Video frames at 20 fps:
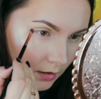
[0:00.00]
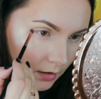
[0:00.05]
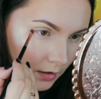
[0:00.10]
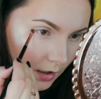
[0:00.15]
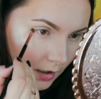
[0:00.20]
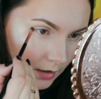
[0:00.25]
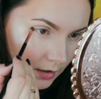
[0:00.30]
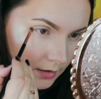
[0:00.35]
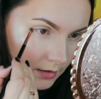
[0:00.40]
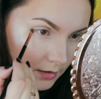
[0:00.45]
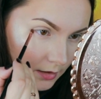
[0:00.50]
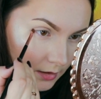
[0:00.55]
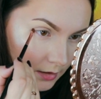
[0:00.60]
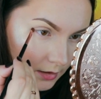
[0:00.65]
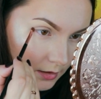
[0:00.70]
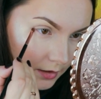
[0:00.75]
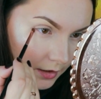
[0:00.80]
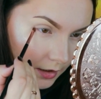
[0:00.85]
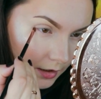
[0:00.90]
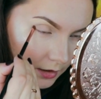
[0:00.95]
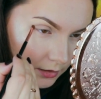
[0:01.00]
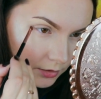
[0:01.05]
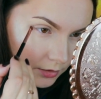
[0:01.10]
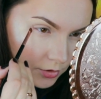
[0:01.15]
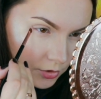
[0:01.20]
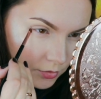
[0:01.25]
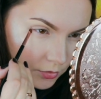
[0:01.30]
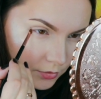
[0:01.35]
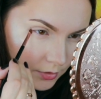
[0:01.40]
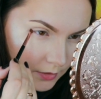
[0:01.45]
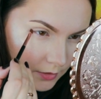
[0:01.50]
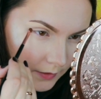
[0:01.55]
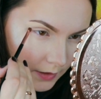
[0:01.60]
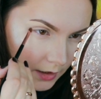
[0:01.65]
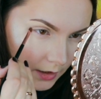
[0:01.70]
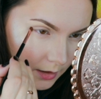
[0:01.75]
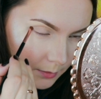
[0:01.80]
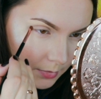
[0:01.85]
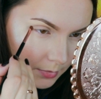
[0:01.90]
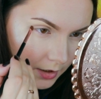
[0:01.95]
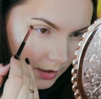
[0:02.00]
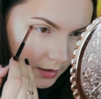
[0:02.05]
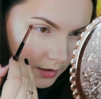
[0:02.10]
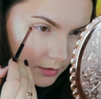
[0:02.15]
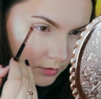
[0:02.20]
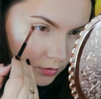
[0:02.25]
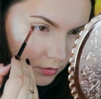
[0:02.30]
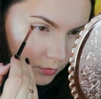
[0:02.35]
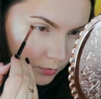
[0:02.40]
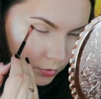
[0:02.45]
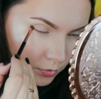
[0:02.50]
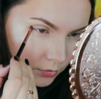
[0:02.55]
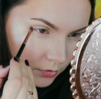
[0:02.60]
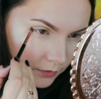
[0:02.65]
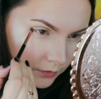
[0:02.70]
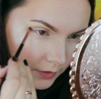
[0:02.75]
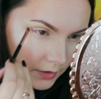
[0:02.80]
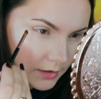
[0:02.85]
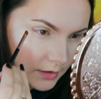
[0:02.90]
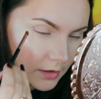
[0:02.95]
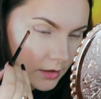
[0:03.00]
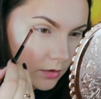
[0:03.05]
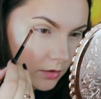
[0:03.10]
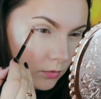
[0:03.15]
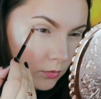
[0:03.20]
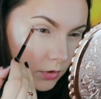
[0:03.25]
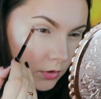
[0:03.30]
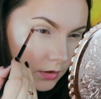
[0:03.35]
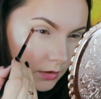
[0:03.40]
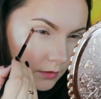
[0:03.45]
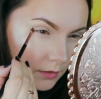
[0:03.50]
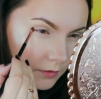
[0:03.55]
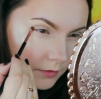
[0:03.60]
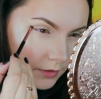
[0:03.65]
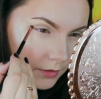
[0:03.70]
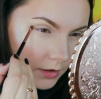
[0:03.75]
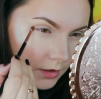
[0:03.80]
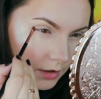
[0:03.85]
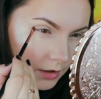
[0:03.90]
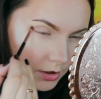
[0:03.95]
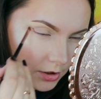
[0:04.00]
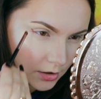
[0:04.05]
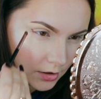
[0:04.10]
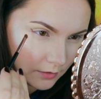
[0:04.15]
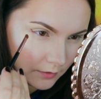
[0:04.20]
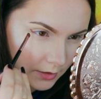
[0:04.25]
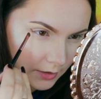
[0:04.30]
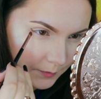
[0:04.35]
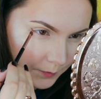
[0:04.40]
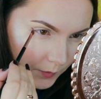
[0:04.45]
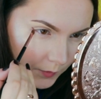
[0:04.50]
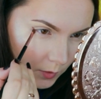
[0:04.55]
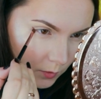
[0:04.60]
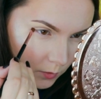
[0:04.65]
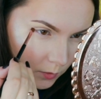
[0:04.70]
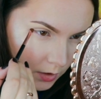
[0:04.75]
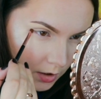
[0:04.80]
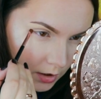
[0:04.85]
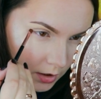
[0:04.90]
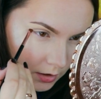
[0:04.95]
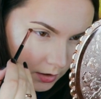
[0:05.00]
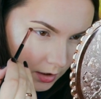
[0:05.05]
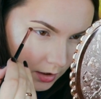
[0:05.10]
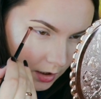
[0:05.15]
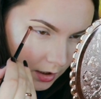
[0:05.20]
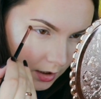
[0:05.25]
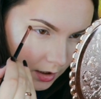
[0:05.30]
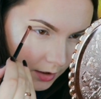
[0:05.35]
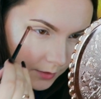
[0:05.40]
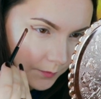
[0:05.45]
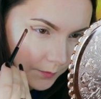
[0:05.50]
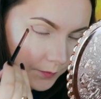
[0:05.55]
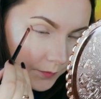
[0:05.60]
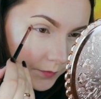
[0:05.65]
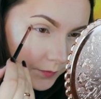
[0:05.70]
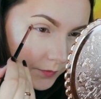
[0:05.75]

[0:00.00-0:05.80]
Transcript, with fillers: как стрелочку своеобразную, буду вести от внешнего уголка